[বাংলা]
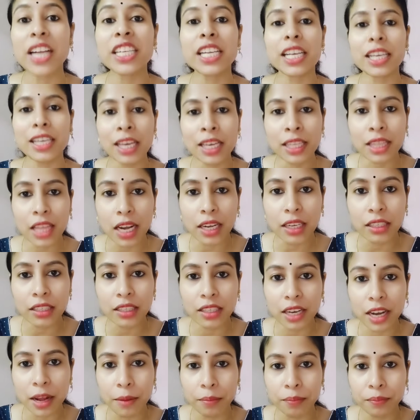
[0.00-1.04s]
পাশে গিয়ে
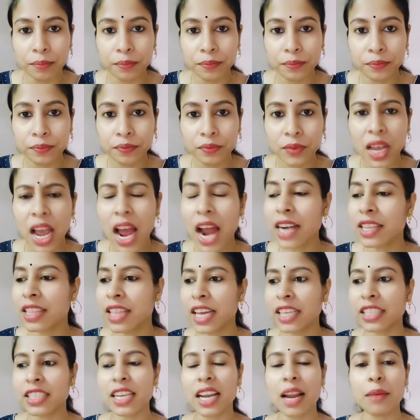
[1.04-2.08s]
দাঁড়িয়েছিলাম আর
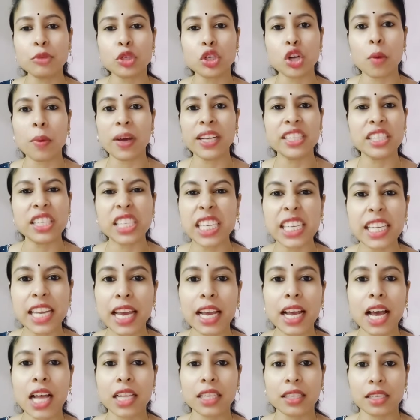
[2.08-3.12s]
দেখছিলাম সবাই
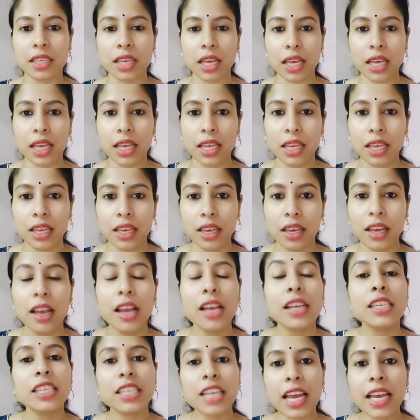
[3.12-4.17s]
ছিঁড়ে খাচ্ছে
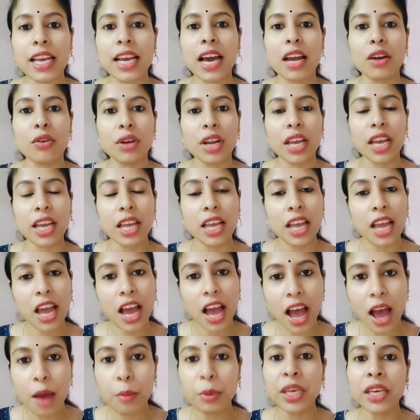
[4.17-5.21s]
সেই কারণে
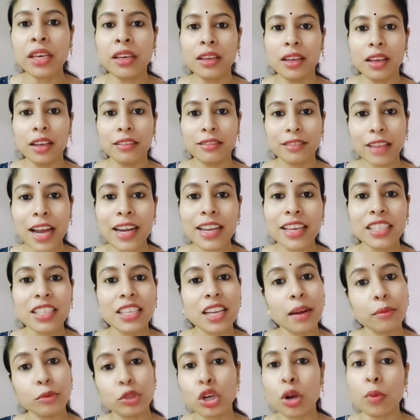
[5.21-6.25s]
আমি
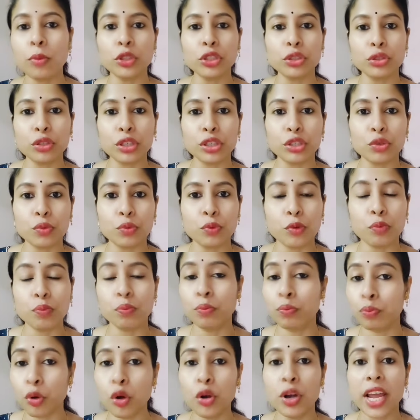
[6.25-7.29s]
দাঁড়িয়েছিলাম সমস্ত কিছু
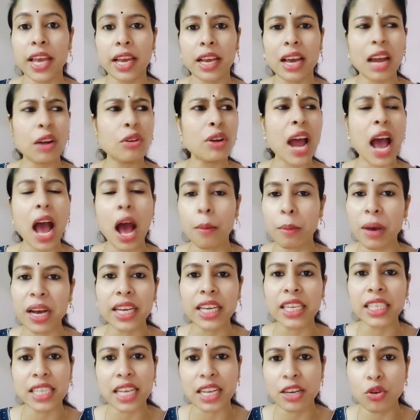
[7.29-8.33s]
ভুলে কারণ
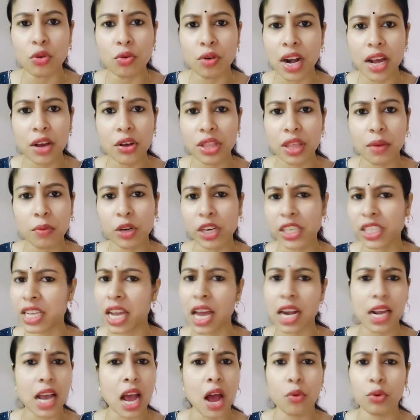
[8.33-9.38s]
আমাকে যেই নোংরা কথা
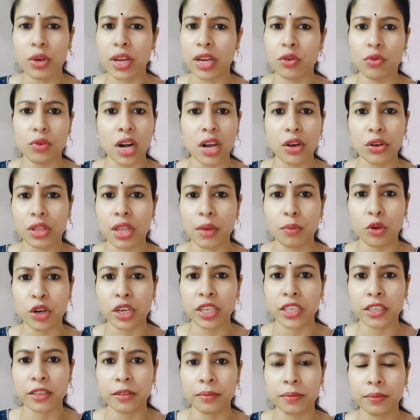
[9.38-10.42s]
বলেছে আর কাউকে নোংরা কথা
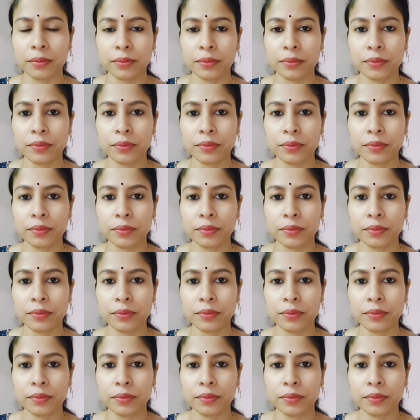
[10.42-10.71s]
বলেনি